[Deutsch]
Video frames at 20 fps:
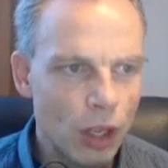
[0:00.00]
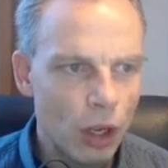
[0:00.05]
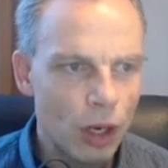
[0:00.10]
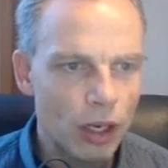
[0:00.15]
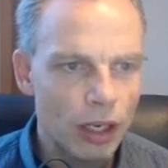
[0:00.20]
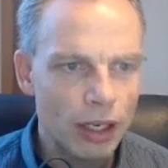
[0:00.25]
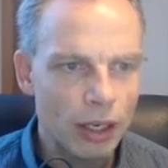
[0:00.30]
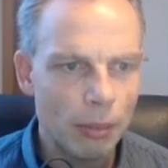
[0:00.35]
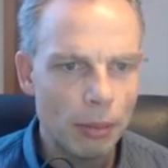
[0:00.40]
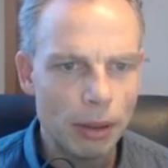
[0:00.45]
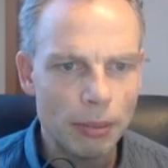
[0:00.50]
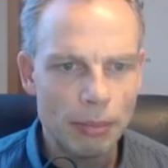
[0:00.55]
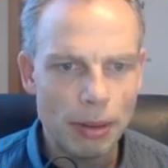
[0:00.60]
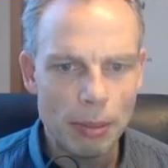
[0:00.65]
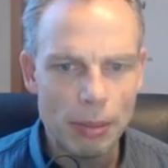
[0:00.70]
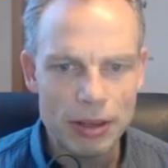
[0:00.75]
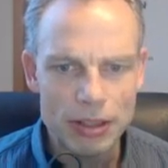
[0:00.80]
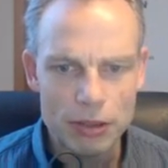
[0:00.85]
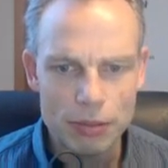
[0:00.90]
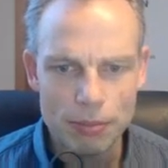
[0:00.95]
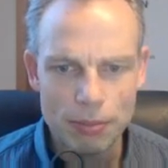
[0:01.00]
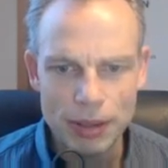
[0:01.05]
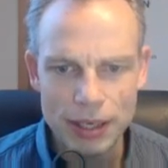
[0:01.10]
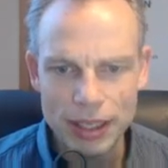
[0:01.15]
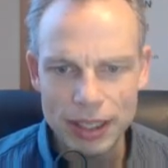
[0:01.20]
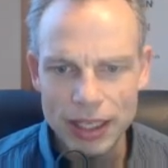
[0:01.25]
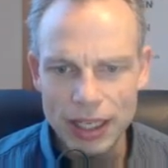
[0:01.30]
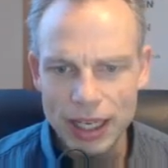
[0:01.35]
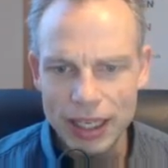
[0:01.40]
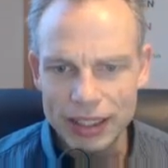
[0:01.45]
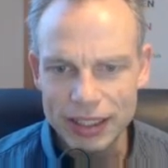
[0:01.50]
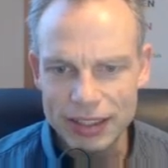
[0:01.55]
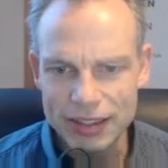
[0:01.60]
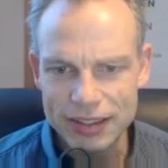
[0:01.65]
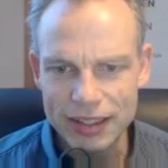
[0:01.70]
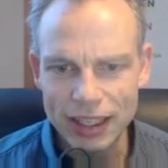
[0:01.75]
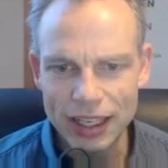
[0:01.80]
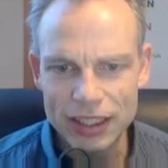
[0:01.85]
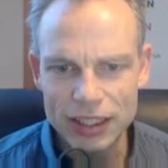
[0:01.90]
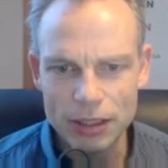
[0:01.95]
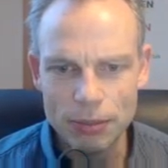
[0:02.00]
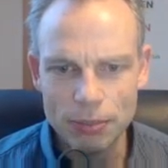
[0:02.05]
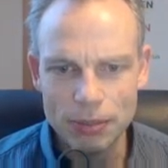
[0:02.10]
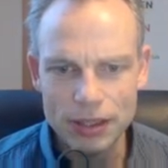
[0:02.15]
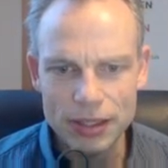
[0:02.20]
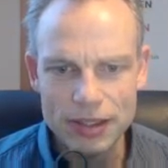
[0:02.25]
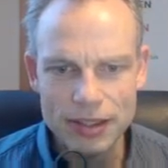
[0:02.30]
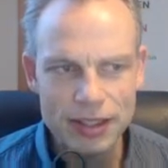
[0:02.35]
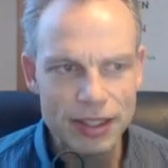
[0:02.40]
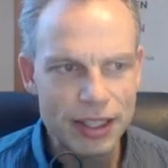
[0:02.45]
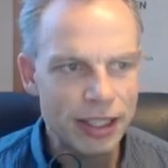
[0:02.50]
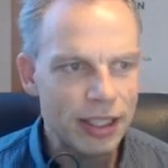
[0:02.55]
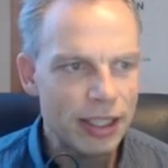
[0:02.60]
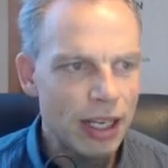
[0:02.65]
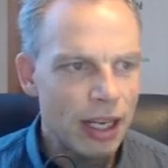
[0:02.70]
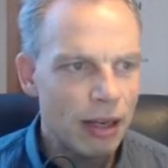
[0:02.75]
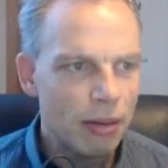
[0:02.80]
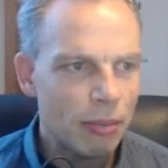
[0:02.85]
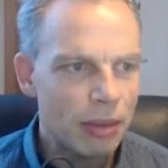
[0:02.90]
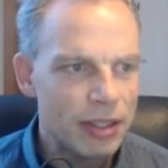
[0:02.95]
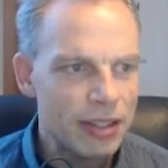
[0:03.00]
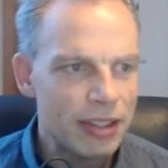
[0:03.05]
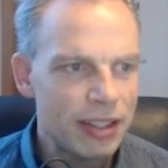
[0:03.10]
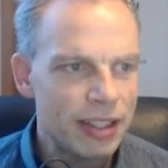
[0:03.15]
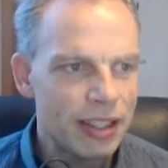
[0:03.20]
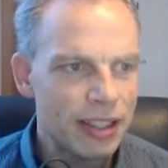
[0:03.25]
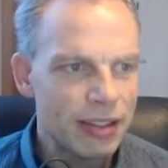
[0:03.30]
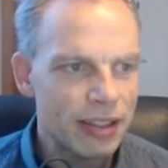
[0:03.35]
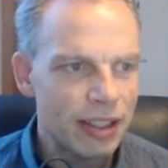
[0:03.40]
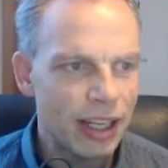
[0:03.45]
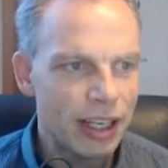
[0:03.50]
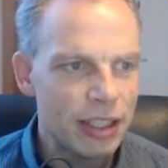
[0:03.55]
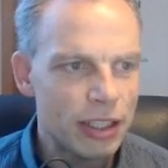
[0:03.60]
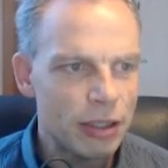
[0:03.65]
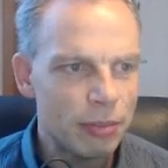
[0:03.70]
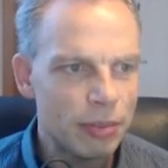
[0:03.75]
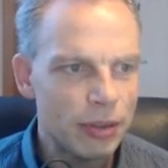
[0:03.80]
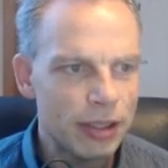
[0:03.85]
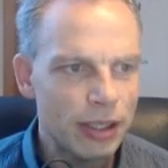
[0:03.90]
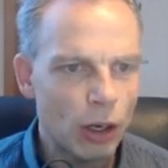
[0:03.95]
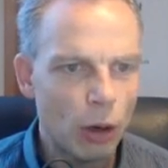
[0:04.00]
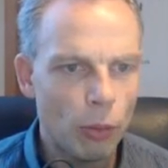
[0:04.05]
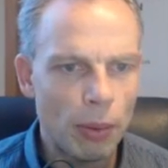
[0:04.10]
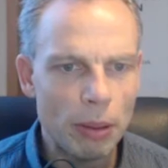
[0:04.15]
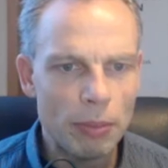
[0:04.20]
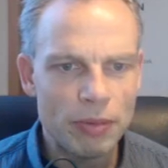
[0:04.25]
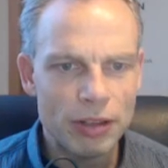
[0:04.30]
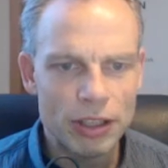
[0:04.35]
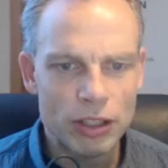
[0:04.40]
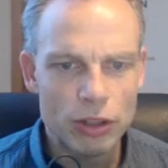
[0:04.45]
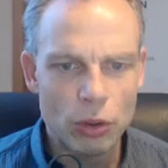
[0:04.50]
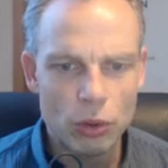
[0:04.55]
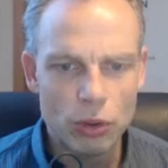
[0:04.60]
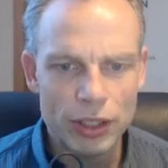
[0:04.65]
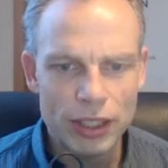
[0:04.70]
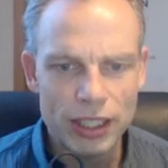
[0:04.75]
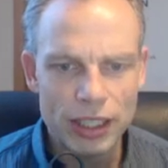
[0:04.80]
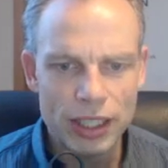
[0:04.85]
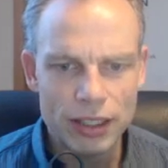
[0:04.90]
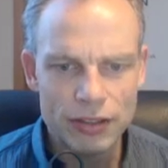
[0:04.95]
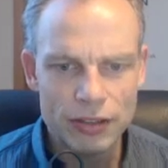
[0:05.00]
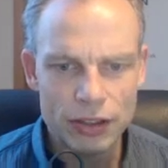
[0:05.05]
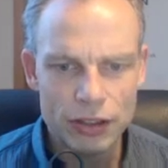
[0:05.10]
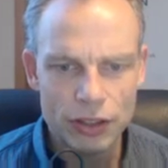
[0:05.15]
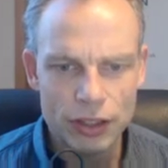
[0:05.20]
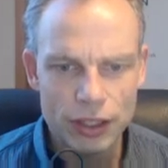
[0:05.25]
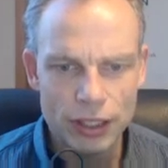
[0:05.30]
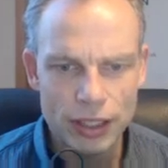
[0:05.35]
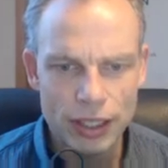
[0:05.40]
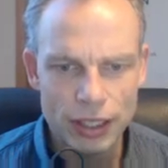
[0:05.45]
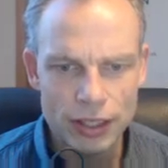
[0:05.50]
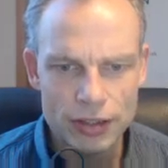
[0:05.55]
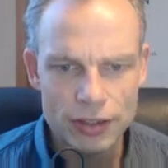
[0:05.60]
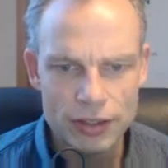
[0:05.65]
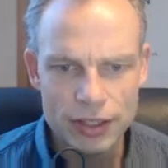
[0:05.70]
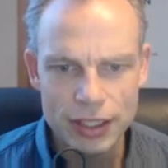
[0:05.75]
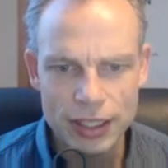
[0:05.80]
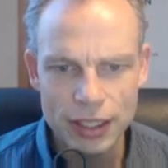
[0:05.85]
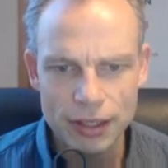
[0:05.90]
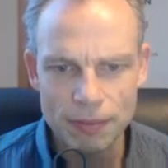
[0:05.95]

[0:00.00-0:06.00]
kann man beim SP das gleiche Bild sehen. Man sieht das gleiche Bild auch beim technologielastigen Index. Hier,